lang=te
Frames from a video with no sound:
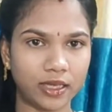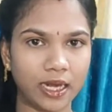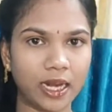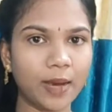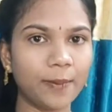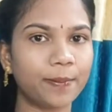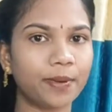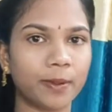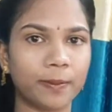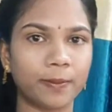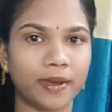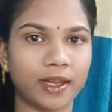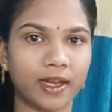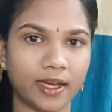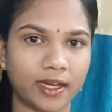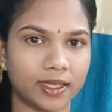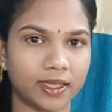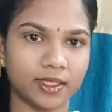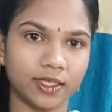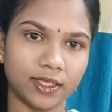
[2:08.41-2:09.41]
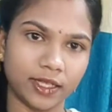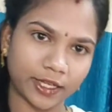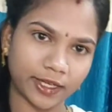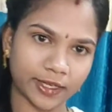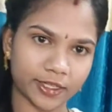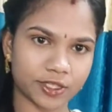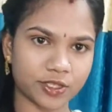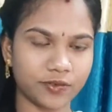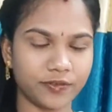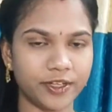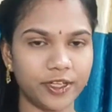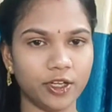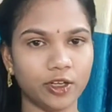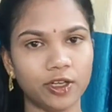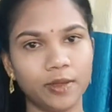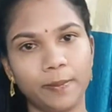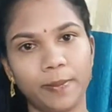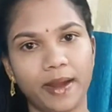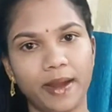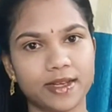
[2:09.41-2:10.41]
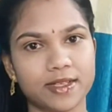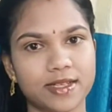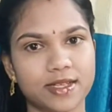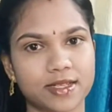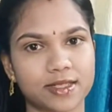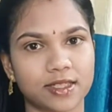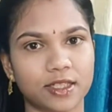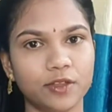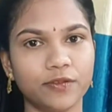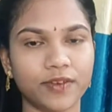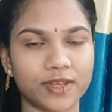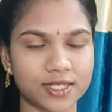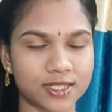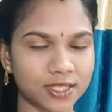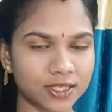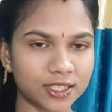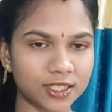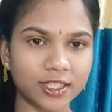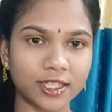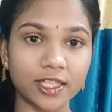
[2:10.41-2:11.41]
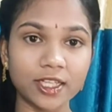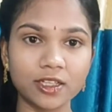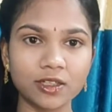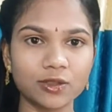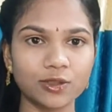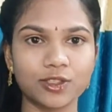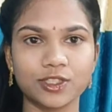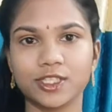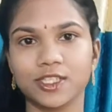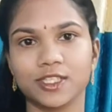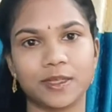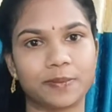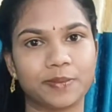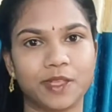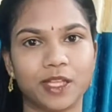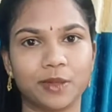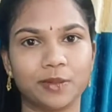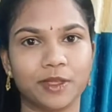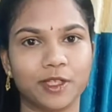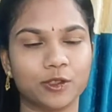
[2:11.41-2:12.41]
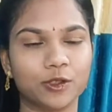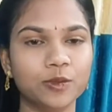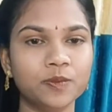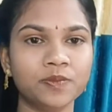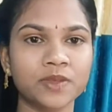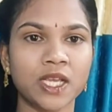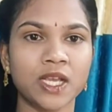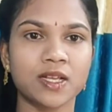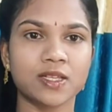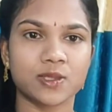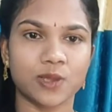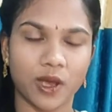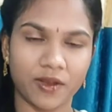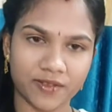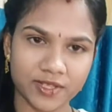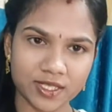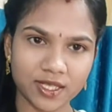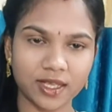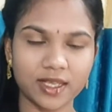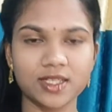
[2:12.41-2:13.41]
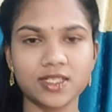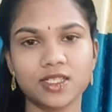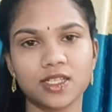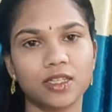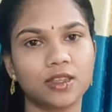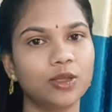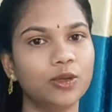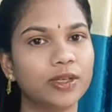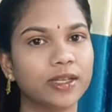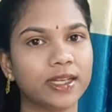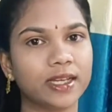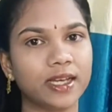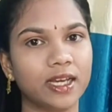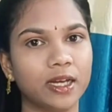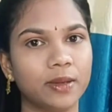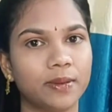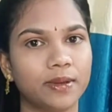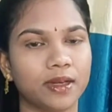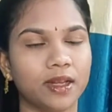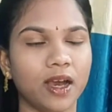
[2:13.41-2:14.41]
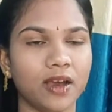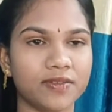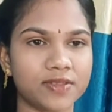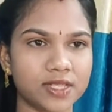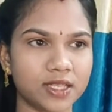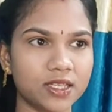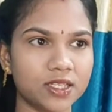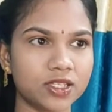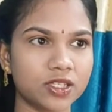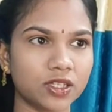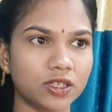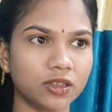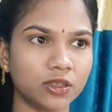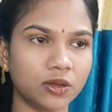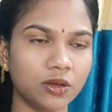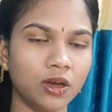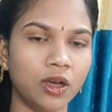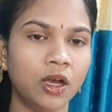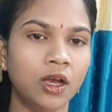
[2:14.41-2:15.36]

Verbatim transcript: ఎలా ప్రిపేర్ అనేది నేను నెక్స్ట్ వీడియో ప్యాడ్ చేస్తాను ఫస్ట్ అయితే డ్రింక్ గురించి చెప్తాను మీకు సో అవిస గింజలతో డ్రింక్ అనమాట అవిస గింజలతో